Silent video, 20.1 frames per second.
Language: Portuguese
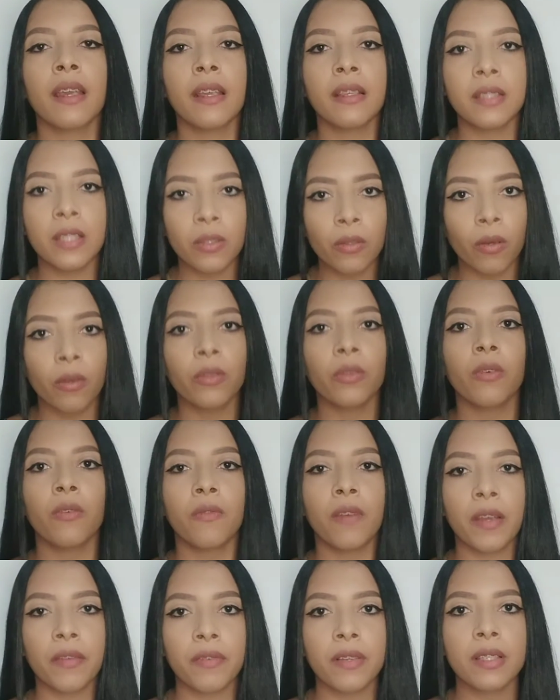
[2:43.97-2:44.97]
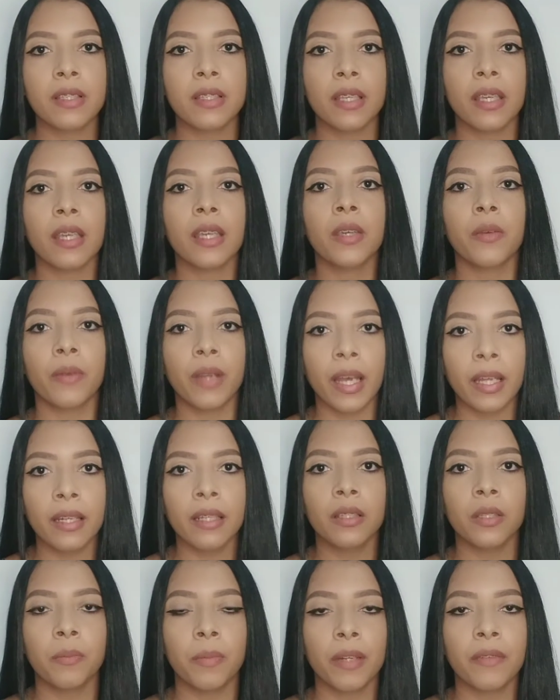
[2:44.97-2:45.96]
esse tônico vai fazer, e eu
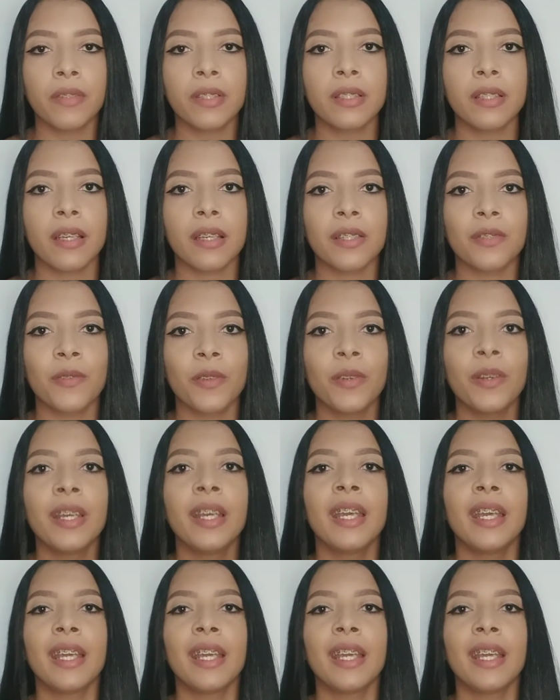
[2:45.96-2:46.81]
garanto pra vocês, viu?